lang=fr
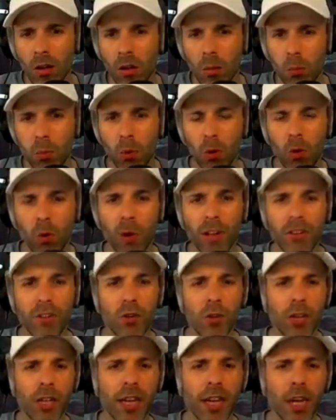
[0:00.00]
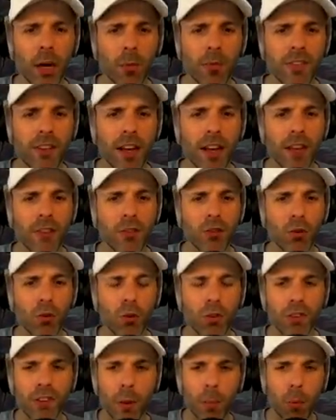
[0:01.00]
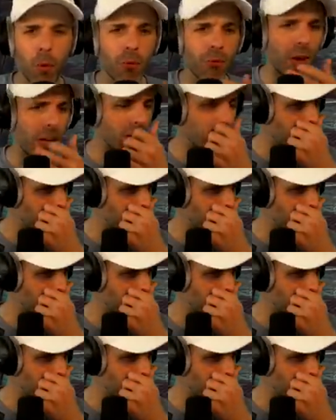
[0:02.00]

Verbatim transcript: Pourquoi se donner comme ça sur le simple fait que